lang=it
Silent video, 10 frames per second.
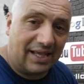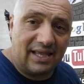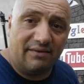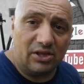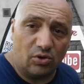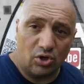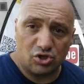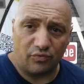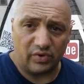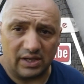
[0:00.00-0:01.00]
non è che vendono le
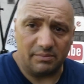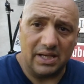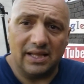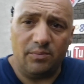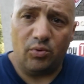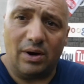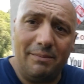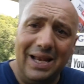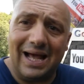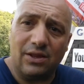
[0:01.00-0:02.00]
ciofeche a Milano, eppure a
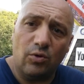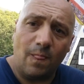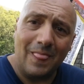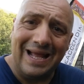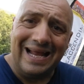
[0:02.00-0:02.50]
Milano